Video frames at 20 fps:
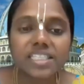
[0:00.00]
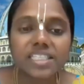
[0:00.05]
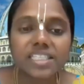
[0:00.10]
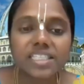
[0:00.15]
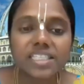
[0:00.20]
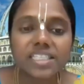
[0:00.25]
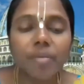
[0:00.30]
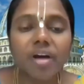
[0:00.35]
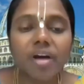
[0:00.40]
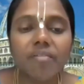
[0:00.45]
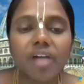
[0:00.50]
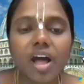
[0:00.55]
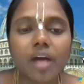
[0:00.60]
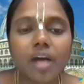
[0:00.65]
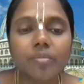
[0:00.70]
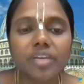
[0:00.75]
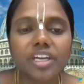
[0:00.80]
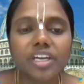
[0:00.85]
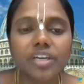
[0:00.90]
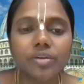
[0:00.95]

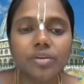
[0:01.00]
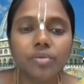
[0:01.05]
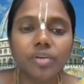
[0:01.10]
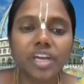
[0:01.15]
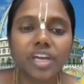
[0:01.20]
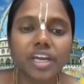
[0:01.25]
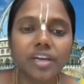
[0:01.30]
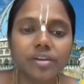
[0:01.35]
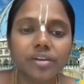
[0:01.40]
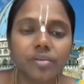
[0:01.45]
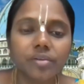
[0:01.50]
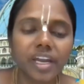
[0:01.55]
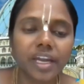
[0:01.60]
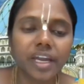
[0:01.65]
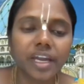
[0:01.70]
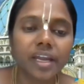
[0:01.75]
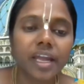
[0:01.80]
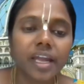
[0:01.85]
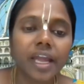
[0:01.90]
సంభవామి యుగే యుగే